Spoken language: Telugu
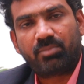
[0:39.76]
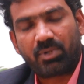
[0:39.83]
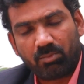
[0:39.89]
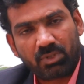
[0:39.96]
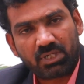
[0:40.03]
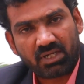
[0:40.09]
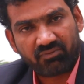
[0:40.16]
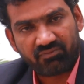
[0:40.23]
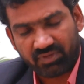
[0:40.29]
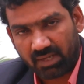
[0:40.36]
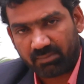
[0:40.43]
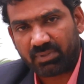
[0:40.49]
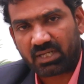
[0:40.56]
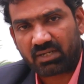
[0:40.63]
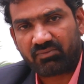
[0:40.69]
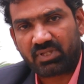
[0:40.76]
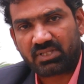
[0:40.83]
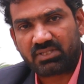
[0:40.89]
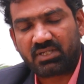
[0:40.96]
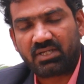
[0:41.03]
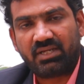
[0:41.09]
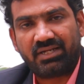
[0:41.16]
ప్రముఖ
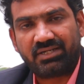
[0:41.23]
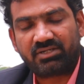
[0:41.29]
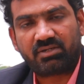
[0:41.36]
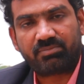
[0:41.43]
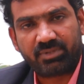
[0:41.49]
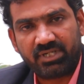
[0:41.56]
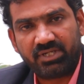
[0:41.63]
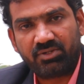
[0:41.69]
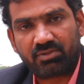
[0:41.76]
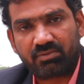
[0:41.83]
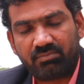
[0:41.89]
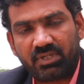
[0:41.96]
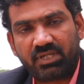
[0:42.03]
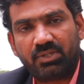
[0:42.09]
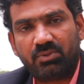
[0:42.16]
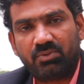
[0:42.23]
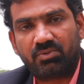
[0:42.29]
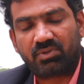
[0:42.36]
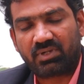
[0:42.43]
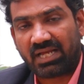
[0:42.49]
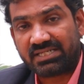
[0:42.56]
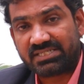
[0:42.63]
వ్యాపారవేత్త ఎంటర్ప్రెన్యూర్ మరియు
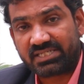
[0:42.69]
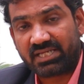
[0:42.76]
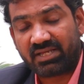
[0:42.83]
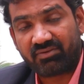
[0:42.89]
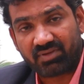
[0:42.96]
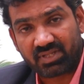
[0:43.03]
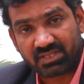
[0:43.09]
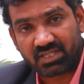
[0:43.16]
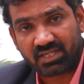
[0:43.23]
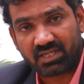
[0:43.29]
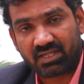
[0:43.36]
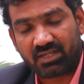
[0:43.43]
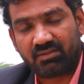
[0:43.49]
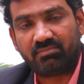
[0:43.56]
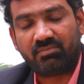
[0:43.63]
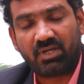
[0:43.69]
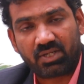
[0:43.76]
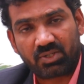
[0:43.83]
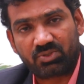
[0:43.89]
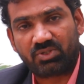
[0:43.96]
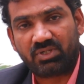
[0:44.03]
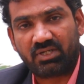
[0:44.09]
రాజకీయవేత్తగా
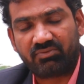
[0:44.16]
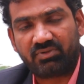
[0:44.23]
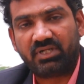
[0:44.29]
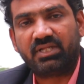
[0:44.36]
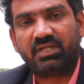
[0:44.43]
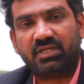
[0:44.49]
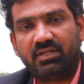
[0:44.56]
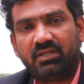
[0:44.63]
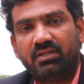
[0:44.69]
మారుతున్నటువంటి